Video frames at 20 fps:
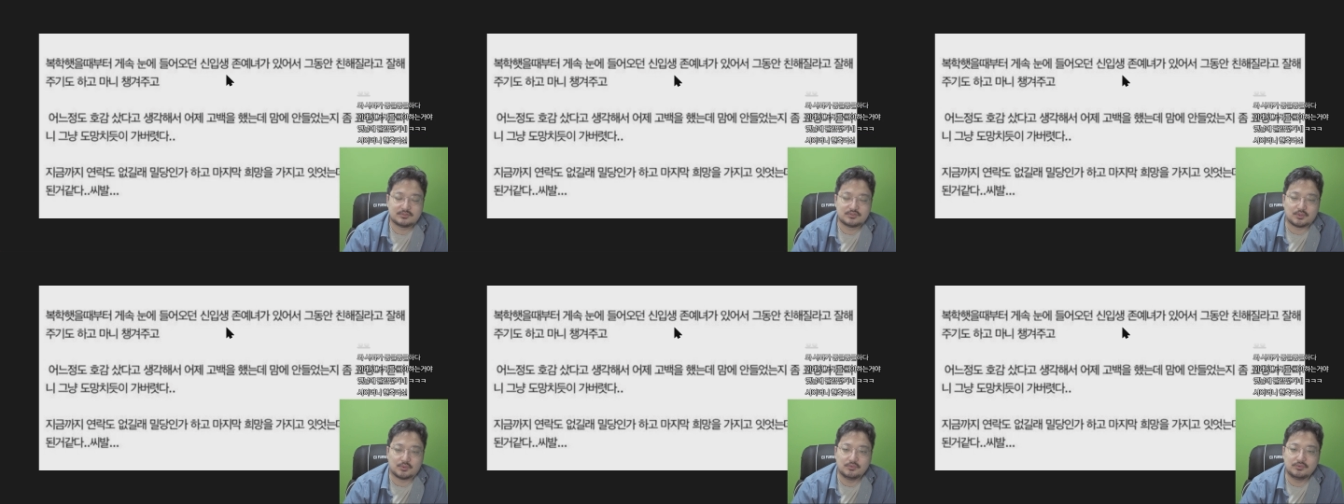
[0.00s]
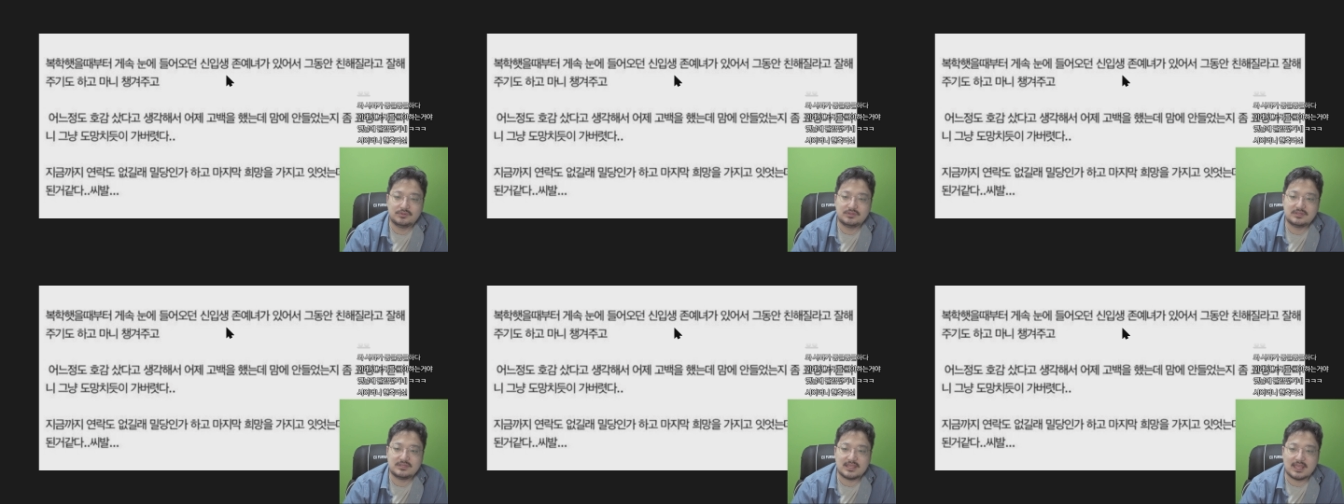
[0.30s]

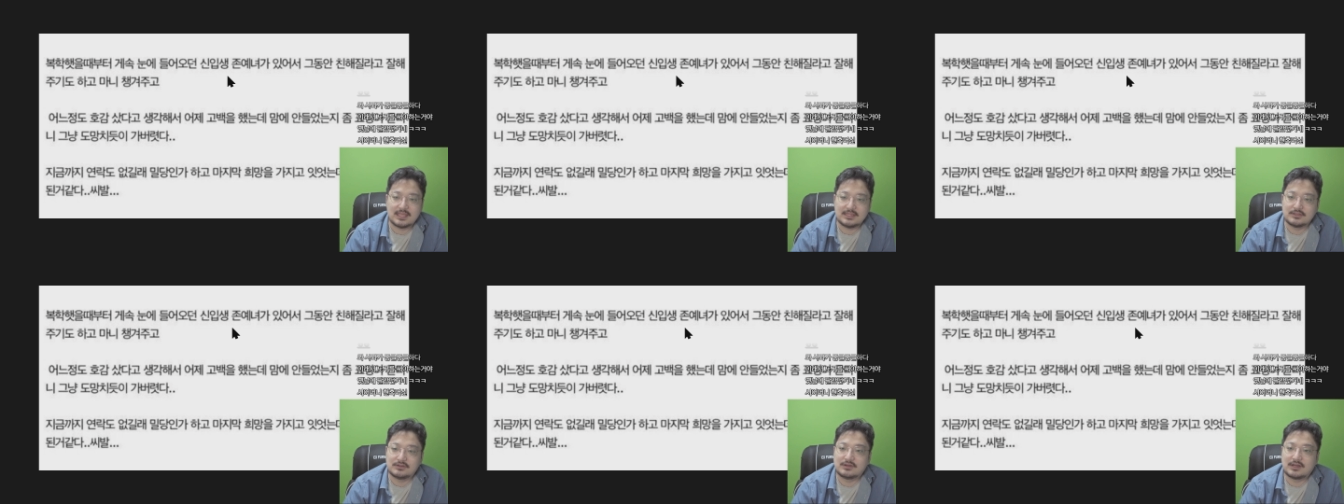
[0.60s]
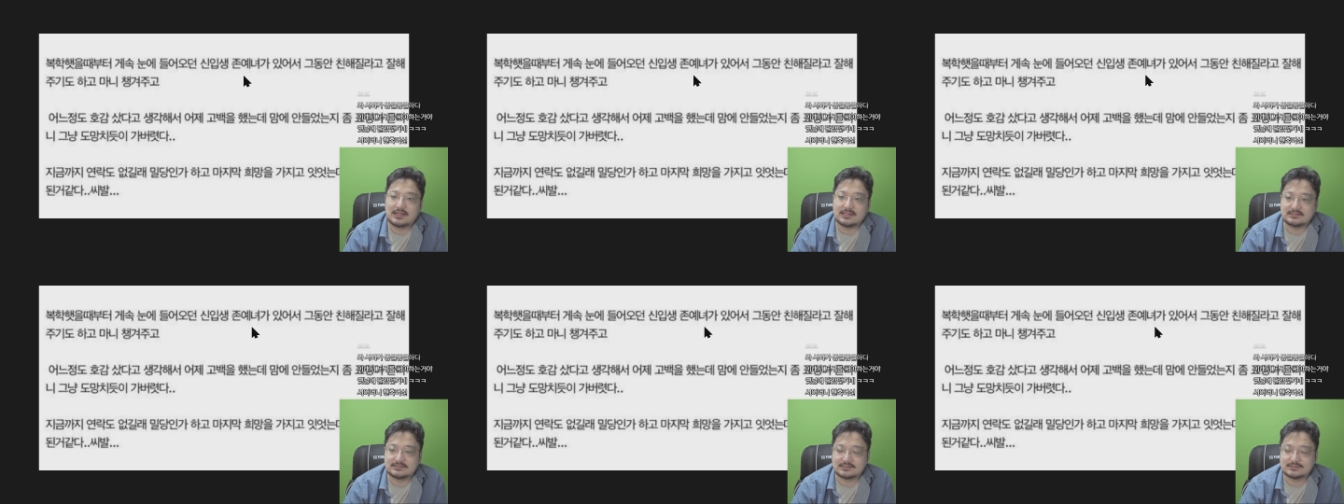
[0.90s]
존
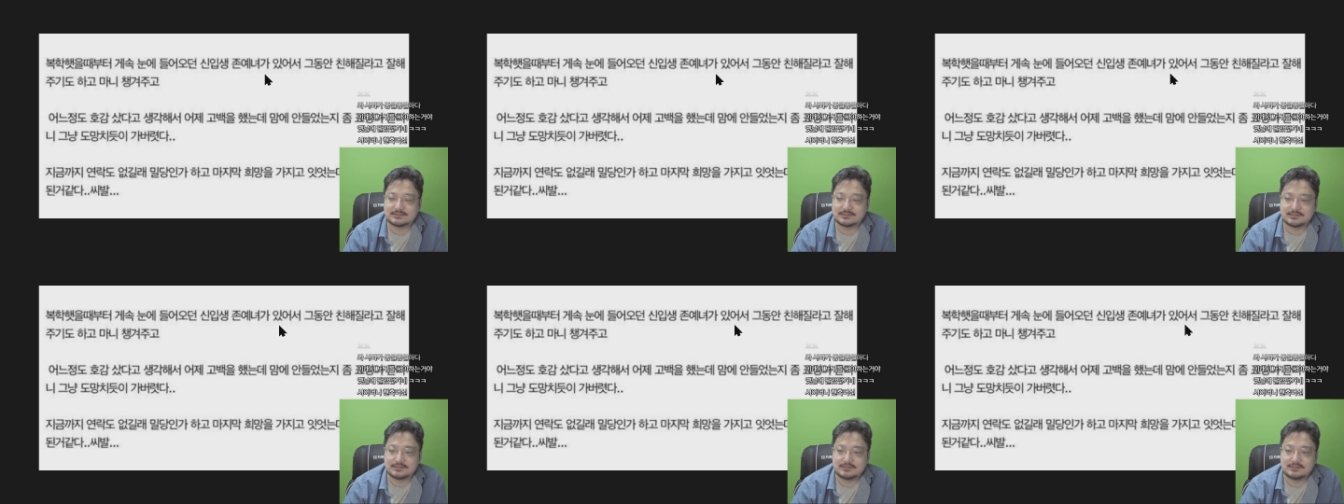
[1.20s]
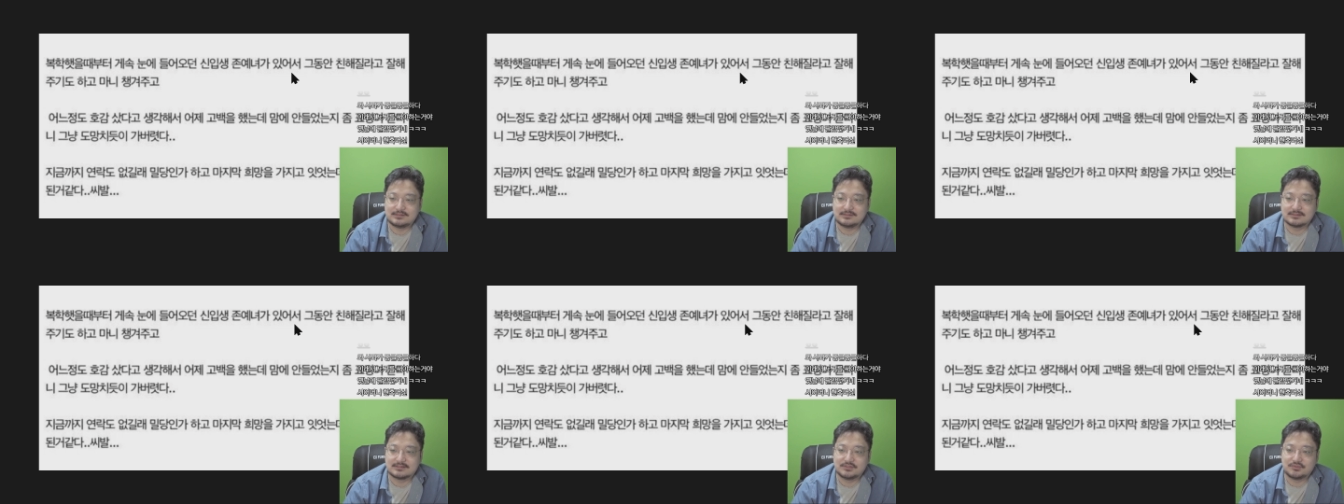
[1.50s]
예녀가
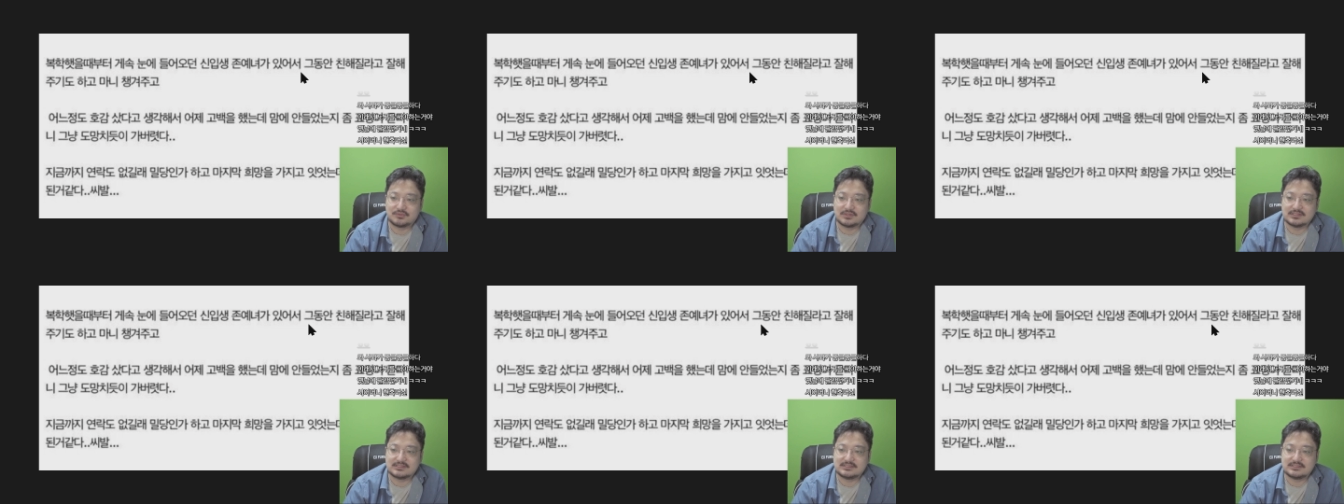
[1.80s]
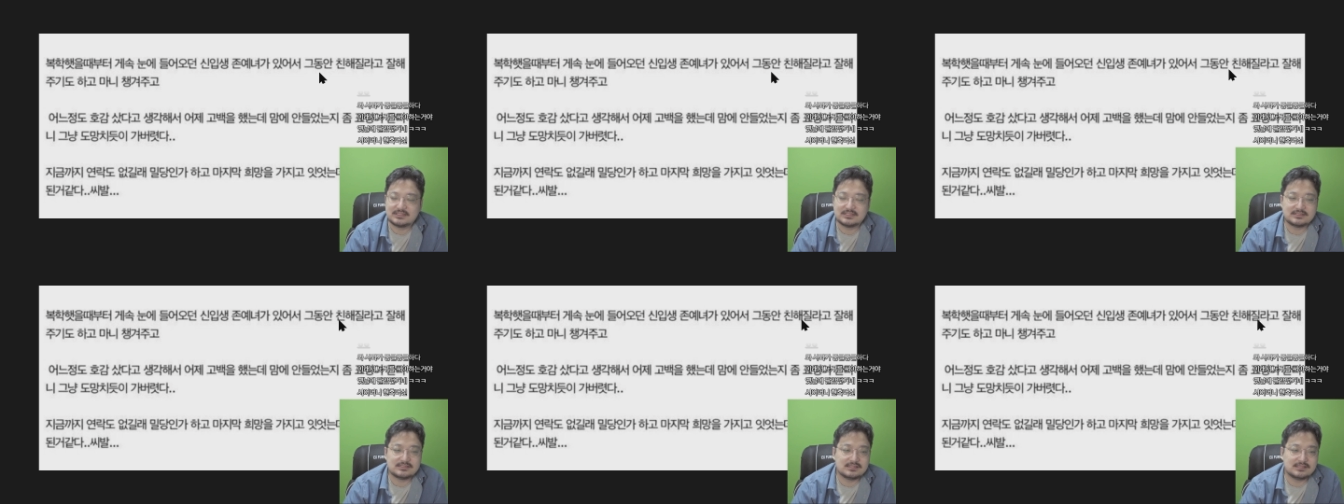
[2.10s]
있어서 그동안
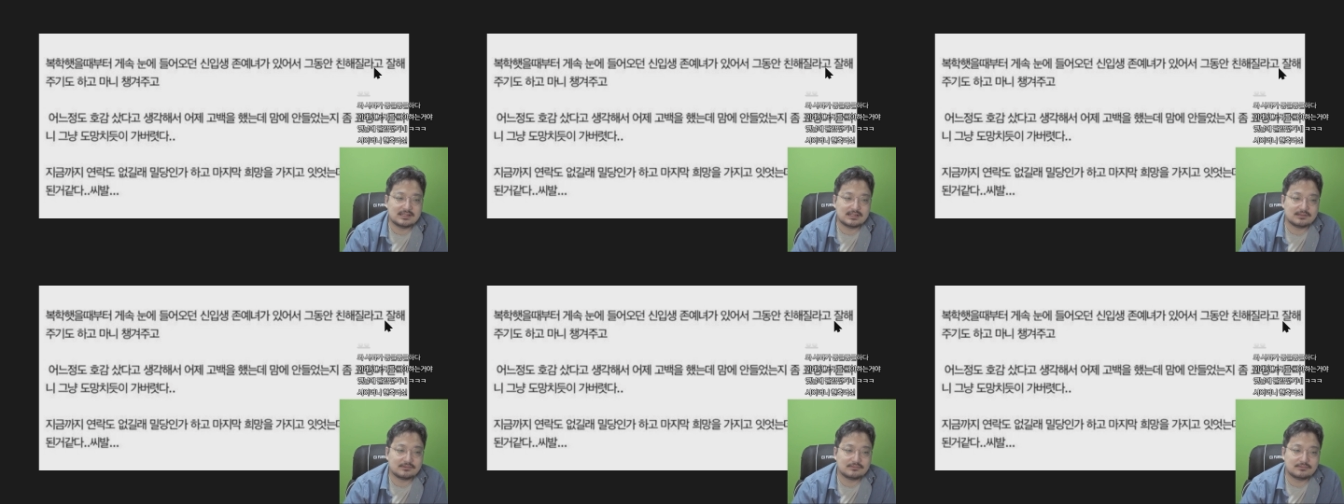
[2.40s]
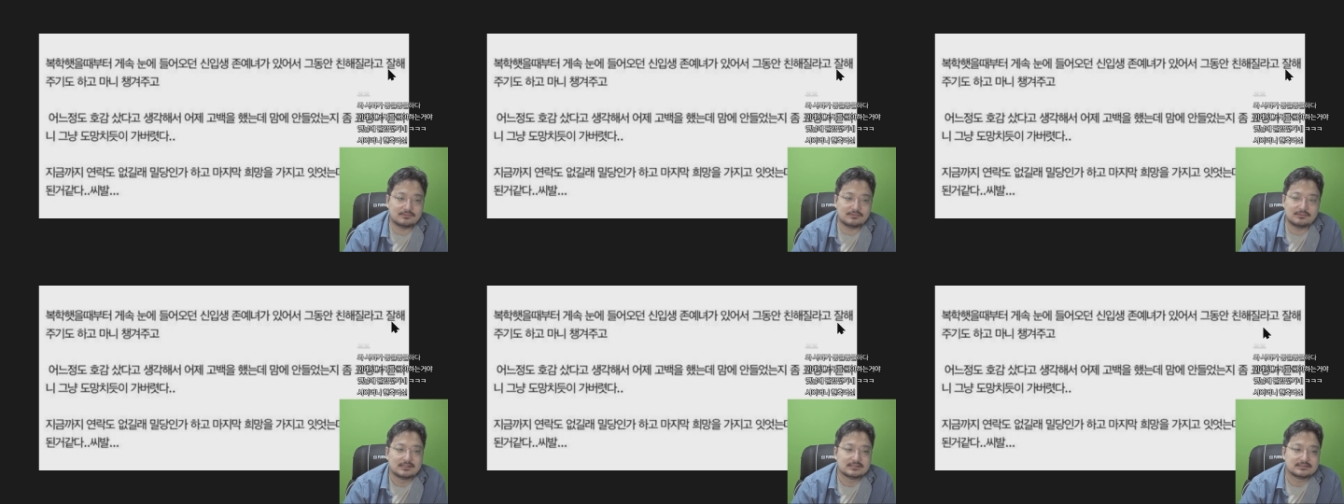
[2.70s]

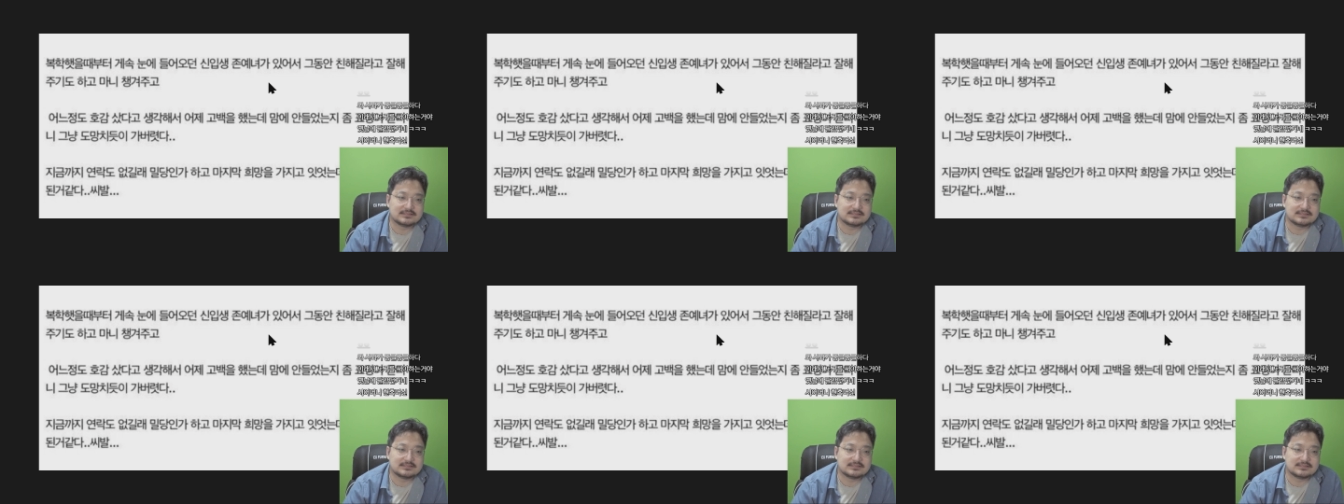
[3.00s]
친해지려고